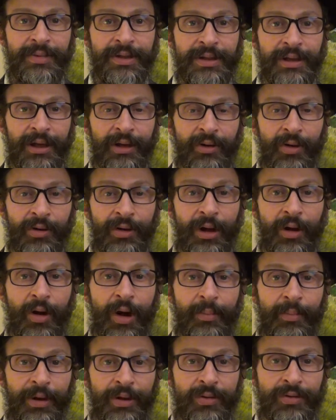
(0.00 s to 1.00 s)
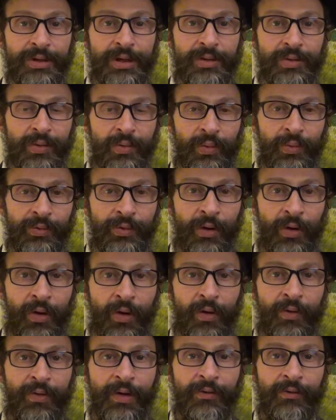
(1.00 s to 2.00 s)
miséricorde, alors après dans un second
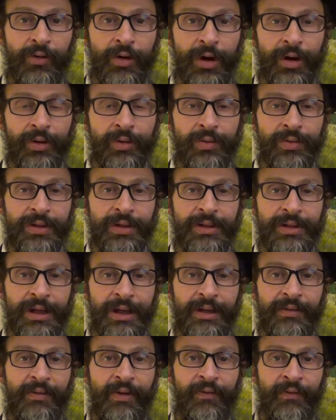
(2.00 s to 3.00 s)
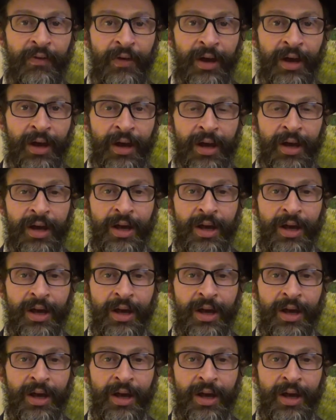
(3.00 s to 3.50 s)
temps, on va voir que c'est ça qui va faire